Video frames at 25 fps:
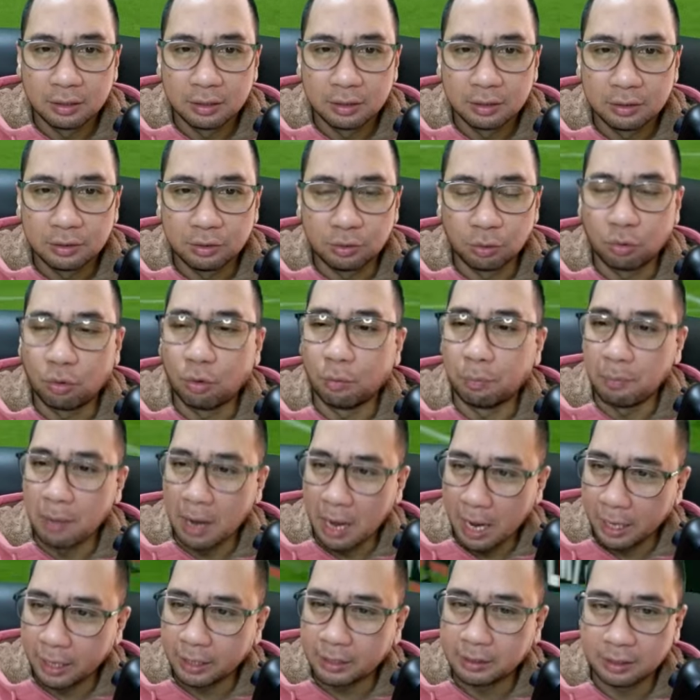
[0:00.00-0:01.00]
cukup
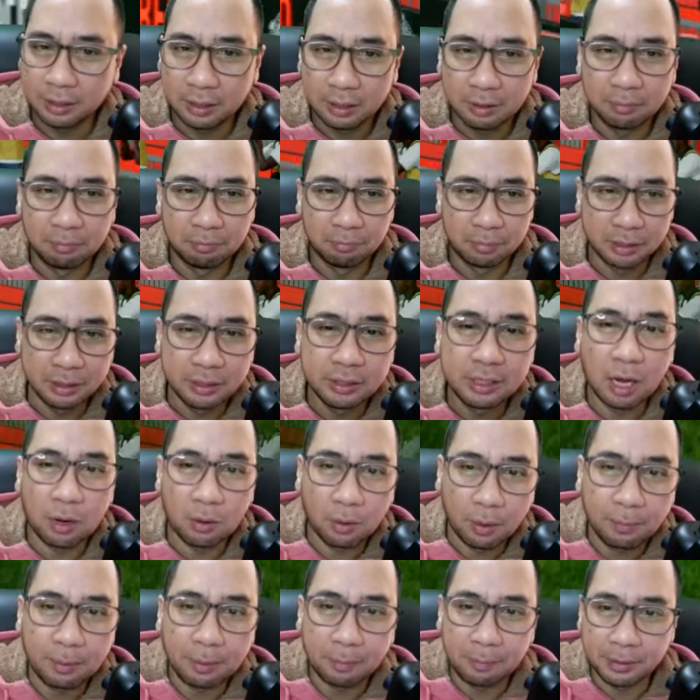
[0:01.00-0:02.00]
baik sih
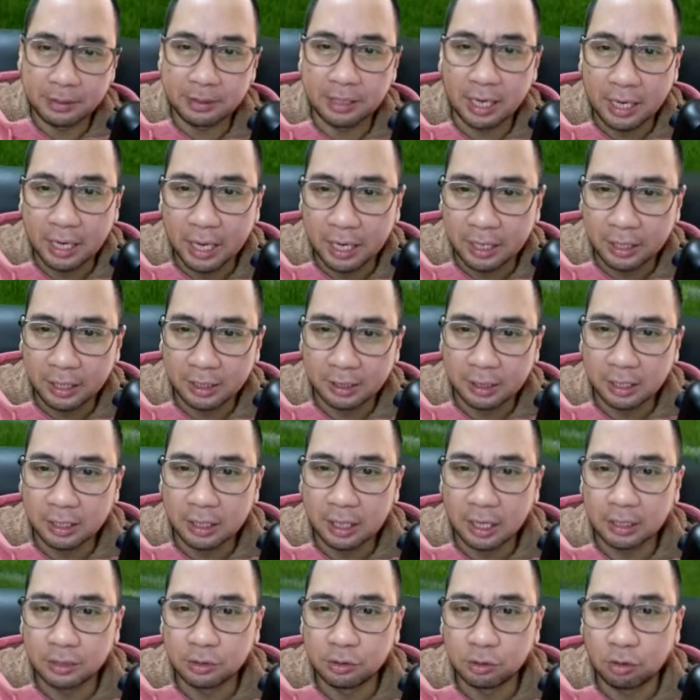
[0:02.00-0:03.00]
menjawab kepercayaan kita
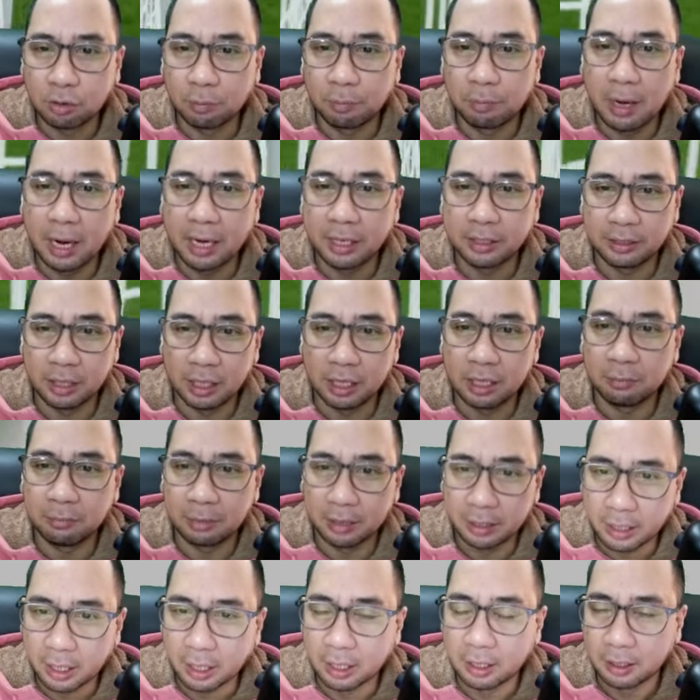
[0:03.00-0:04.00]
dengan cukup baik Charlie
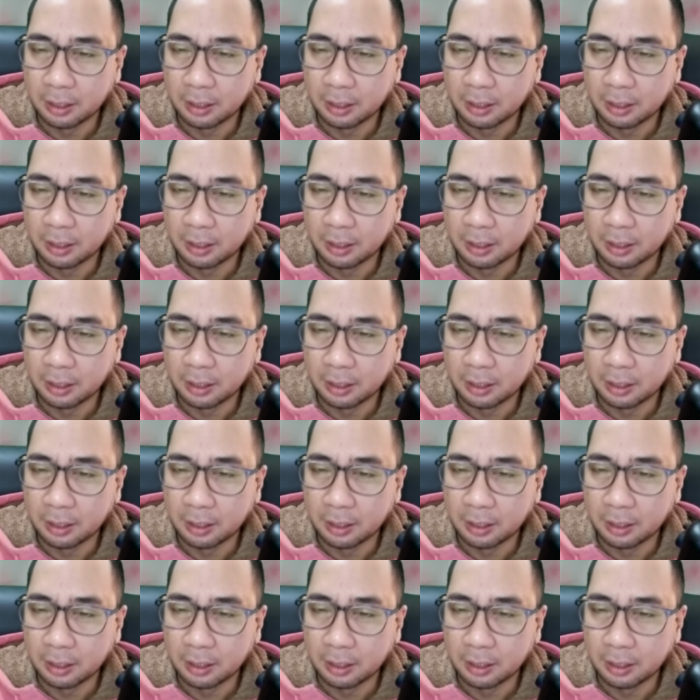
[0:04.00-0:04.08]
McNeil